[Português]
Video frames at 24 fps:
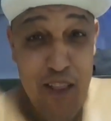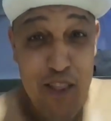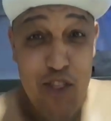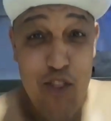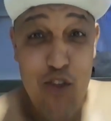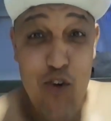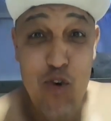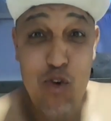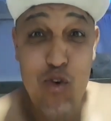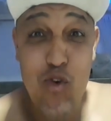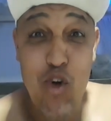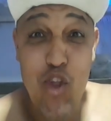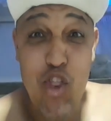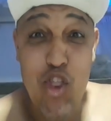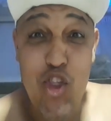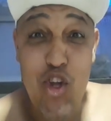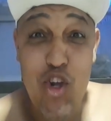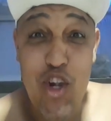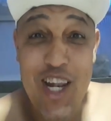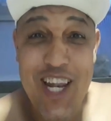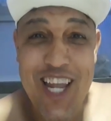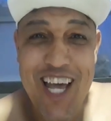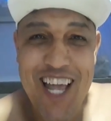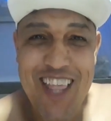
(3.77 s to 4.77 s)
Do outro
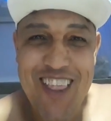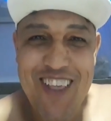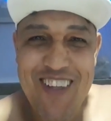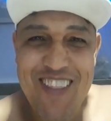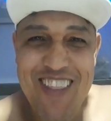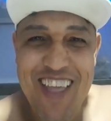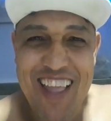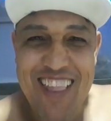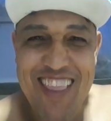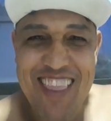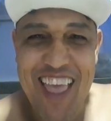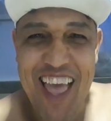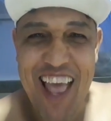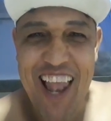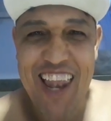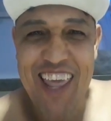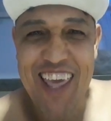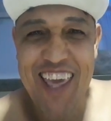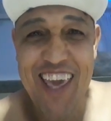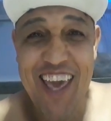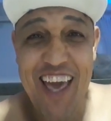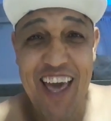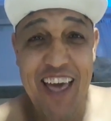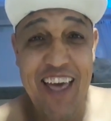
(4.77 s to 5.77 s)
lado da
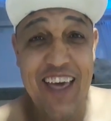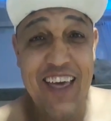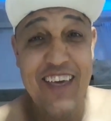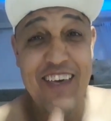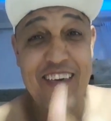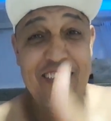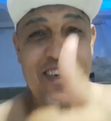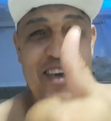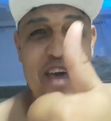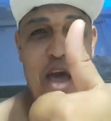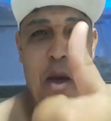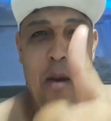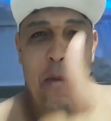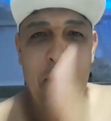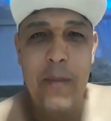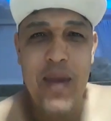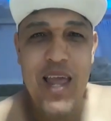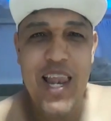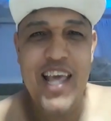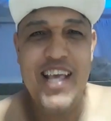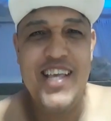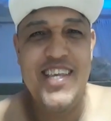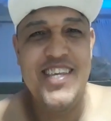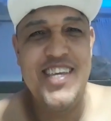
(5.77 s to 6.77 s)
telinha.
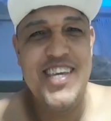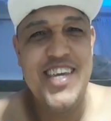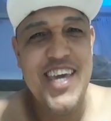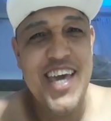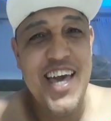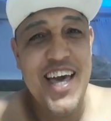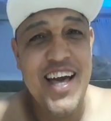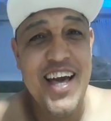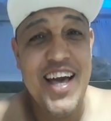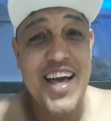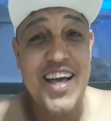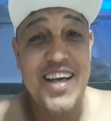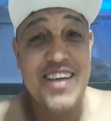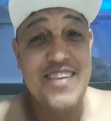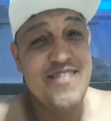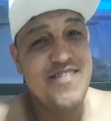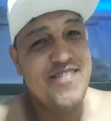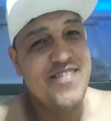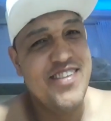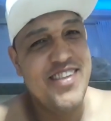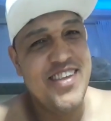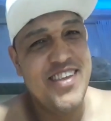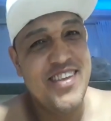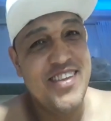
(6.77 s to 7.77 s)
Belezinha?
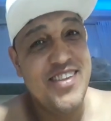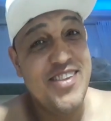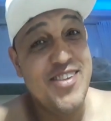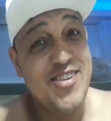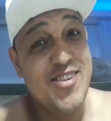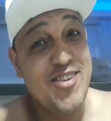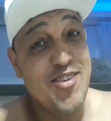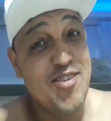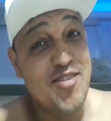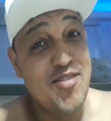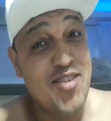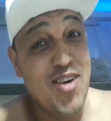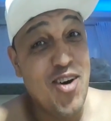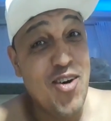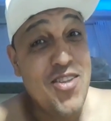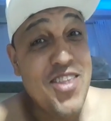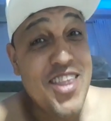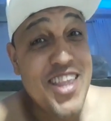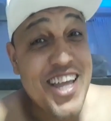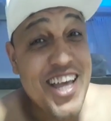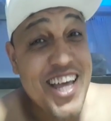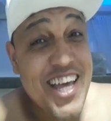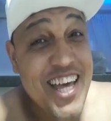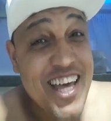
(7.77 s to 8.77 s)
Tô
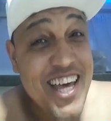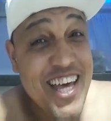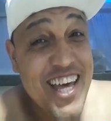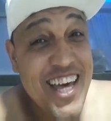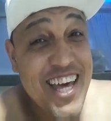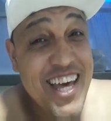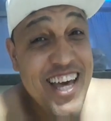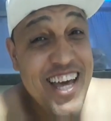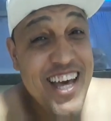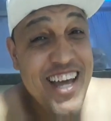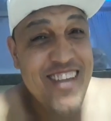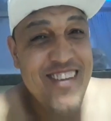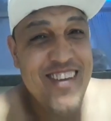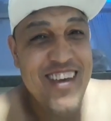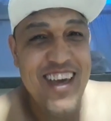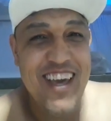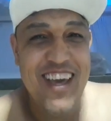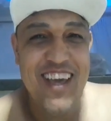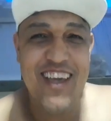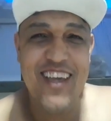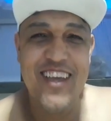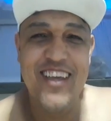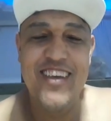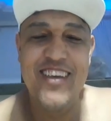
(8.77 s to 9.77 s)
voltando,
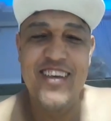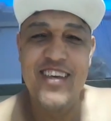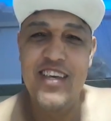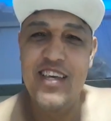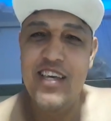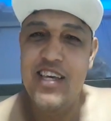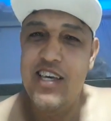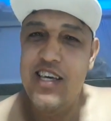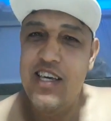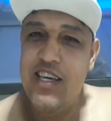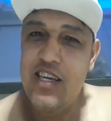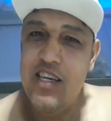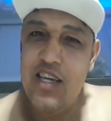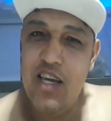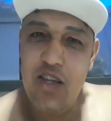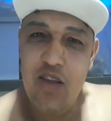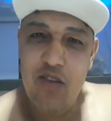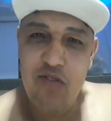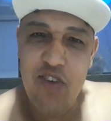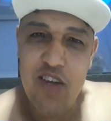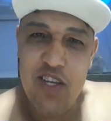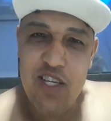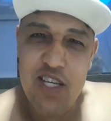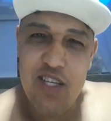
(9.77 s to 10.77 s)
hein? Eu tô
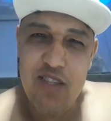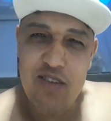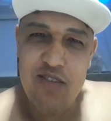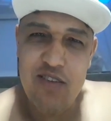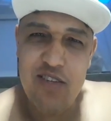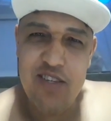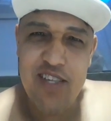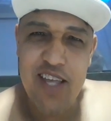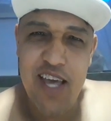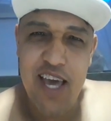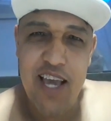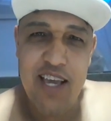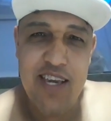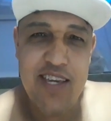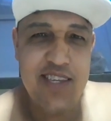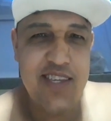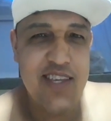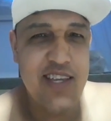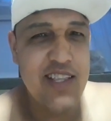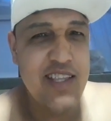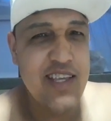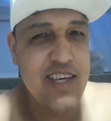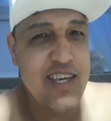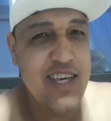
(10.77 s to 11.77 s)
fazendo uns testes
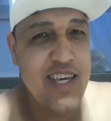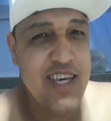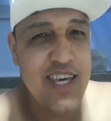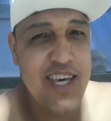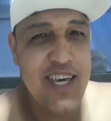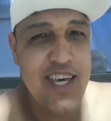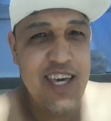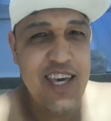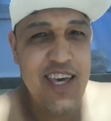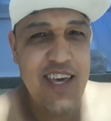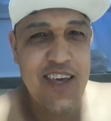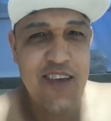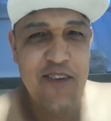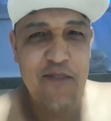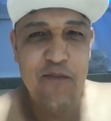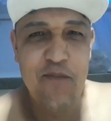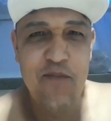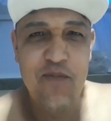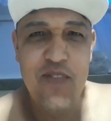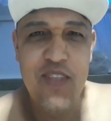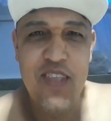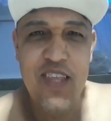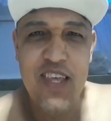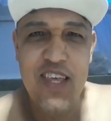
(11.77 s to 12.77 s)
ali.
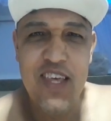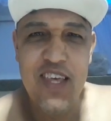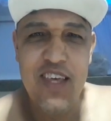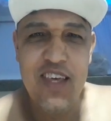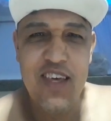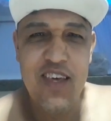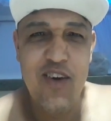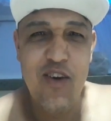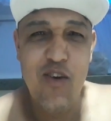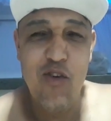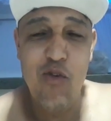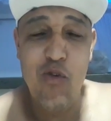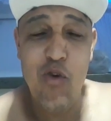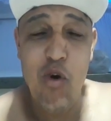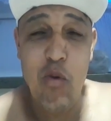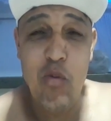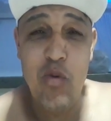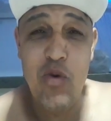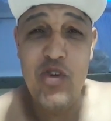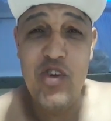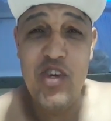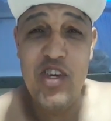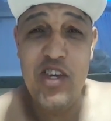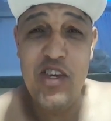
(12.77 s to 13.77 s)

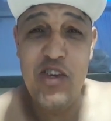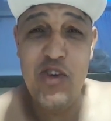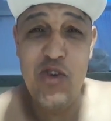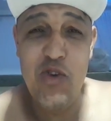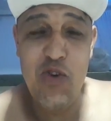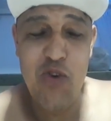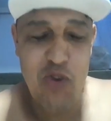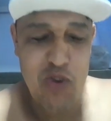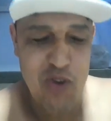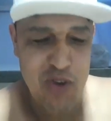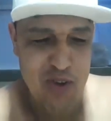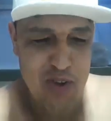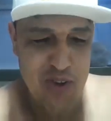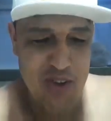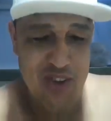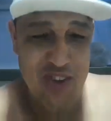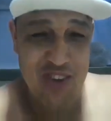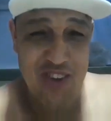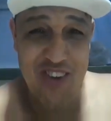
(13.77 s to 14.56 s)
Como diz o.